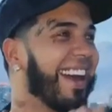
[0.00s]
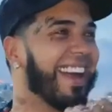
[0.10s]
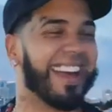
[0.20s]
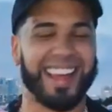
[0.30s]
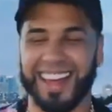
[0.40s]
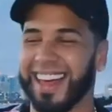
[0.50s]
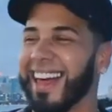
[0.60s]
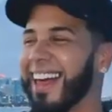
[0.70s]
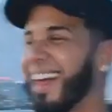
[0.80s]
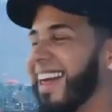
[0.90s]
y para mi
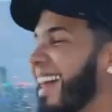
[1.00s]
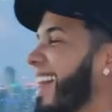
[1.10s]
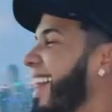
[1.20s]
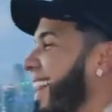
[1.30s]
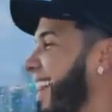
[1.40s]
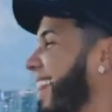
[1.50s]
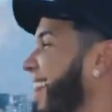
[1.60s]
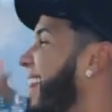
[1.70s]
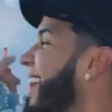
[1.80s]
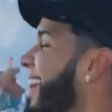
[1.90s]
familia. Todo,
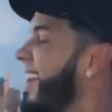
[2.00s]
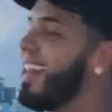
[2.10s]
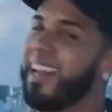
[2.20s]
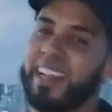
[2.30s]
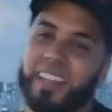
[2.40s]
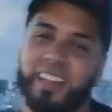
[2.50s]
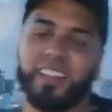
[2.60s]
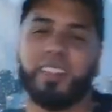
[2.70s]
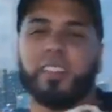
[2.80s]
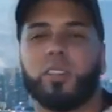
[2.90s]
toda esta polémica
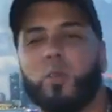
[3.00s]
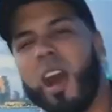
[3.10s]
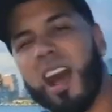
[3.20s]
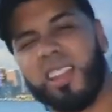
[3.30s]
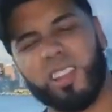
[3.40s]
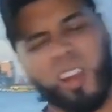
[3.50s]
se originó horas